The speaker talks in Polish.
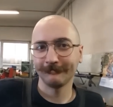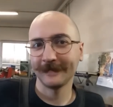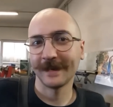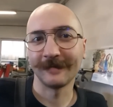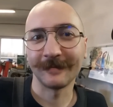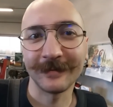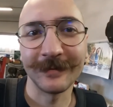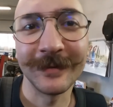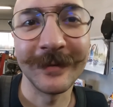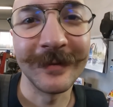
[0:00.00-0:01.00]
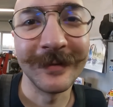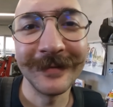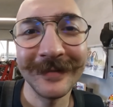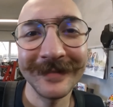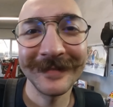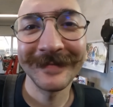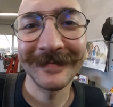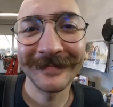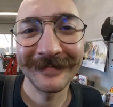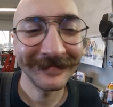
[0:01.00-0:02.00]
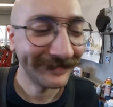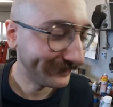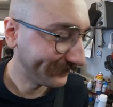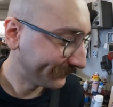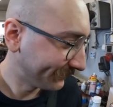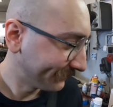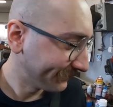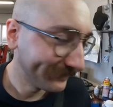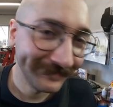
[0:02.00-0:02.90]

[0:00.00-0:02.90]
No nie wiem, który to rok. Pani przyjechała,